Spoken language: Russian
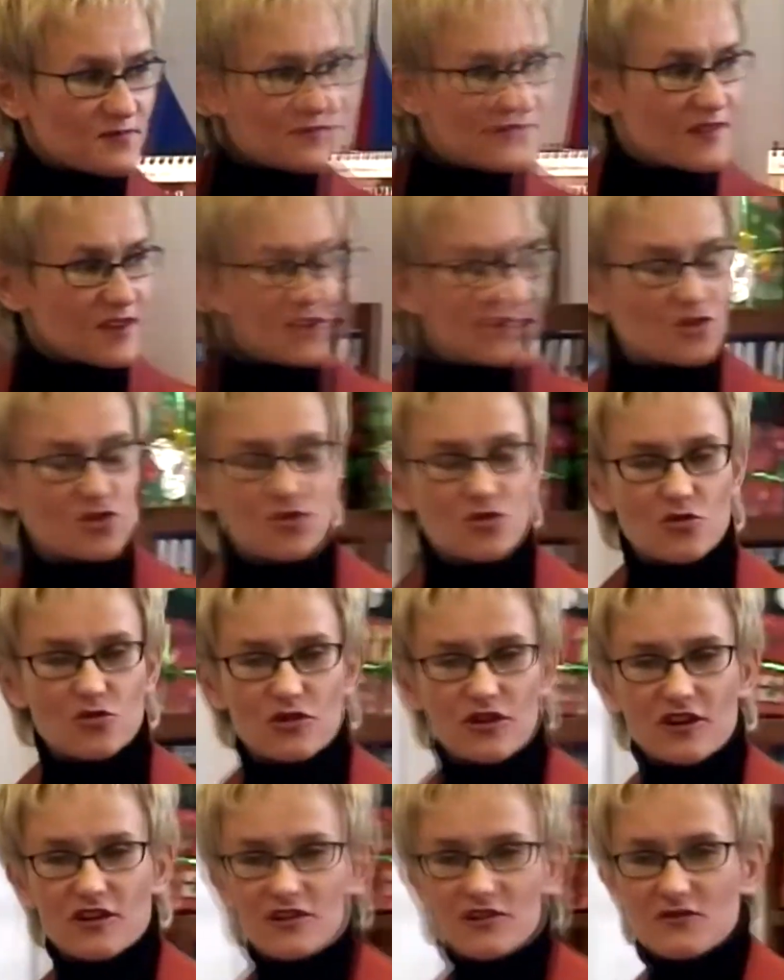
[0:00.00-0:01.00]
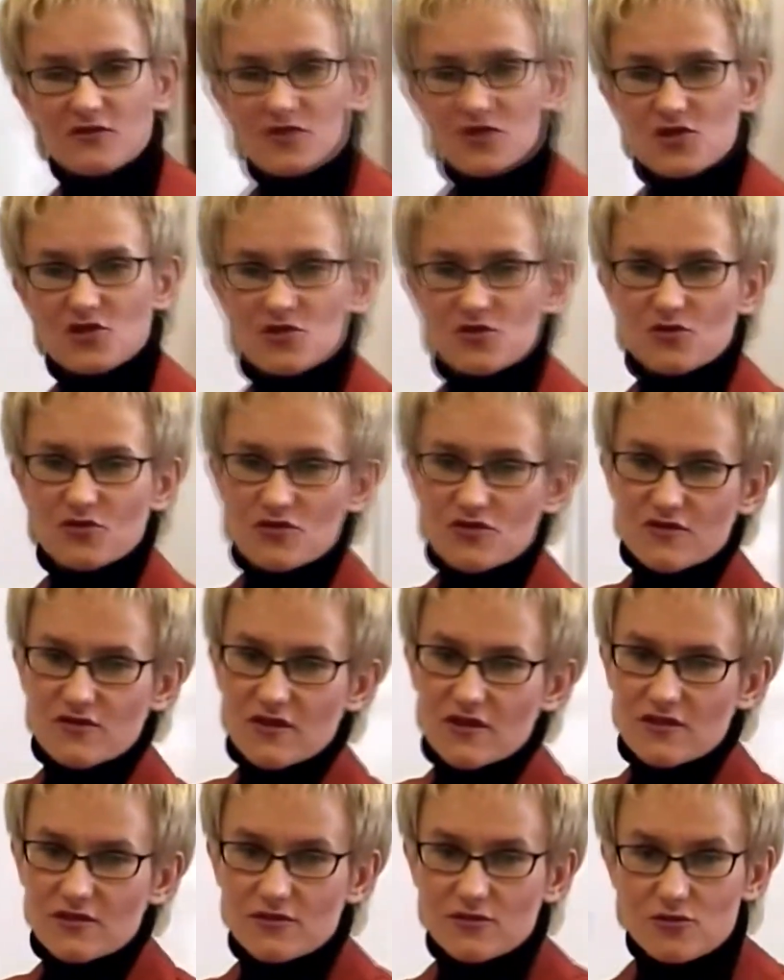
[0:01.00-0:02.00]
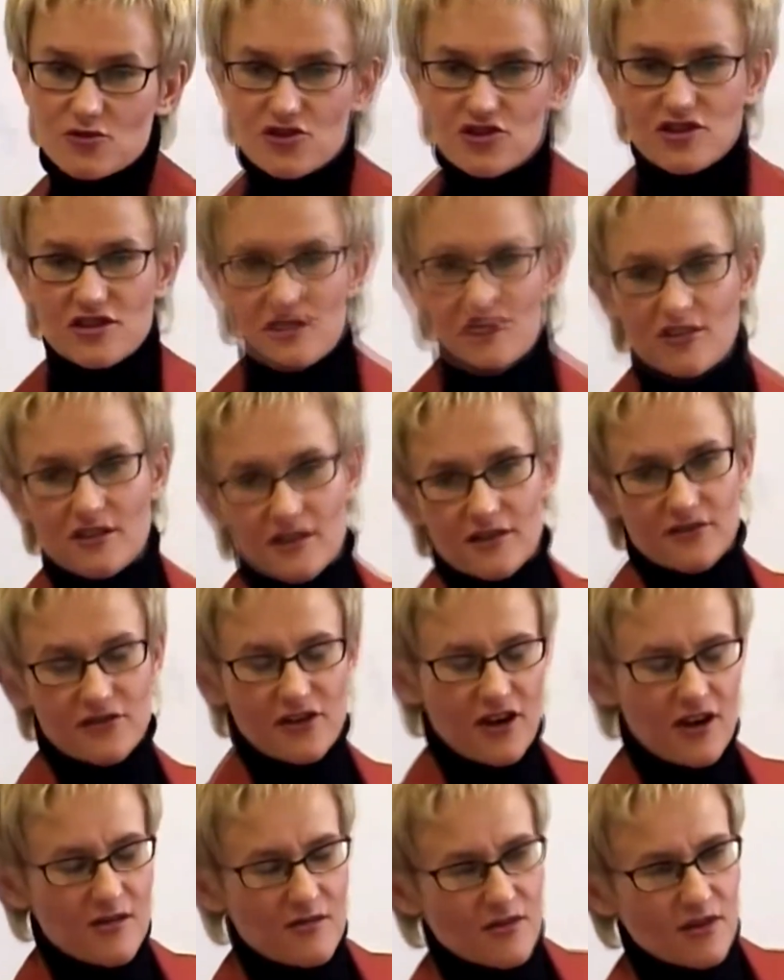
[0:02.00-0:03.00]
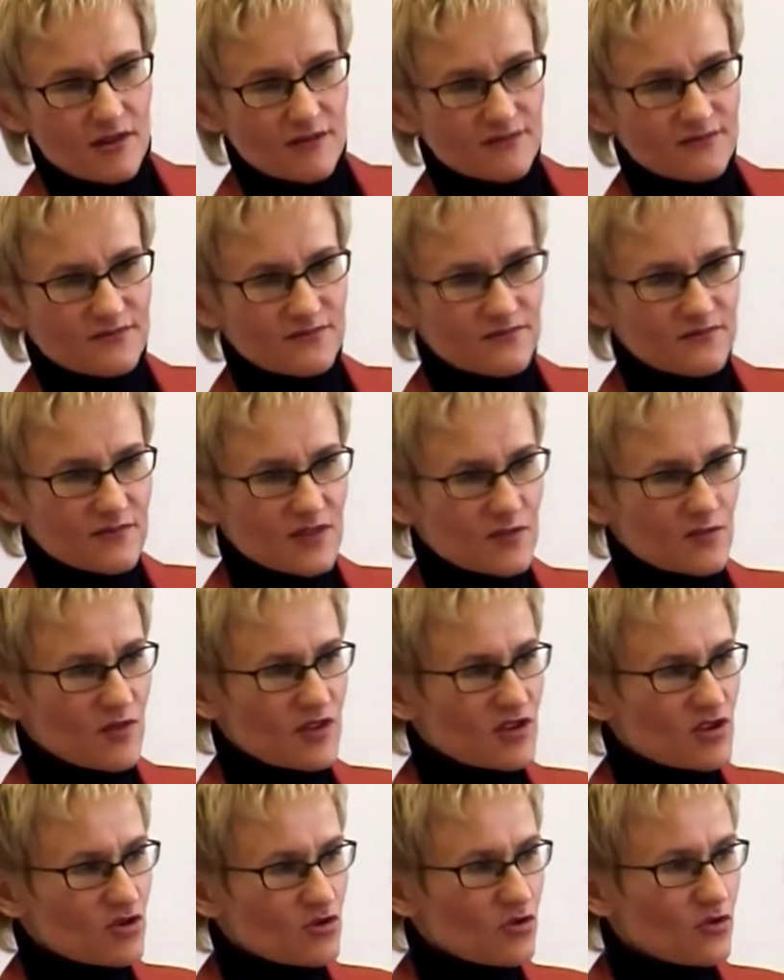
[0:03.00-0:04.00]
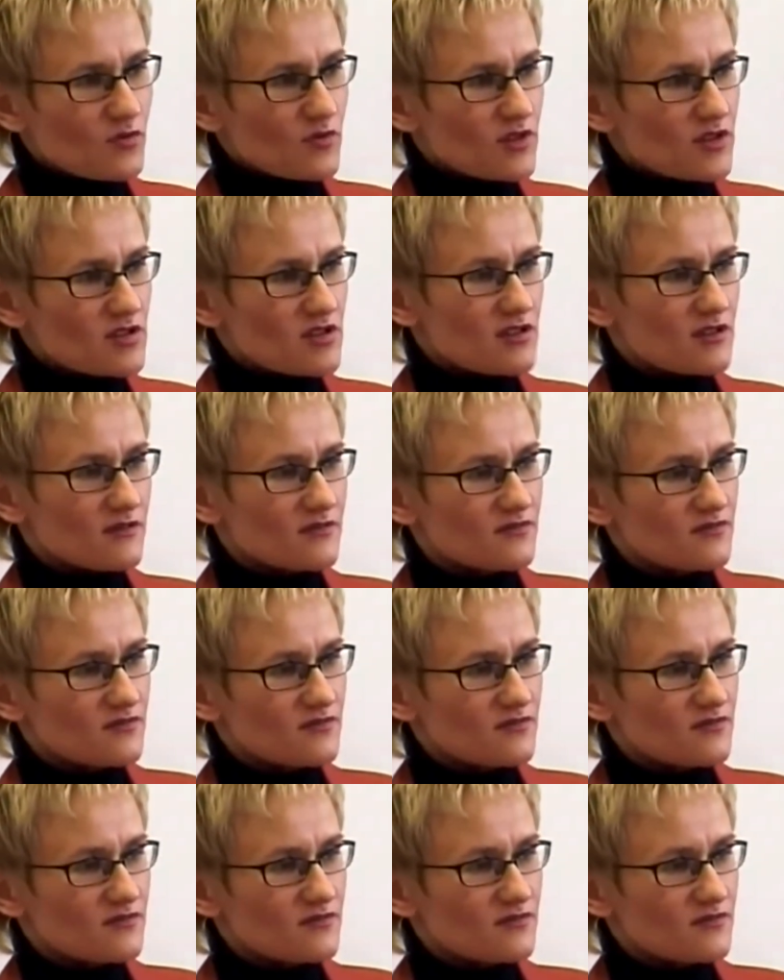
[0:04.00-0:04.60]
Еще куда они инвестируют свои усилия, время, способности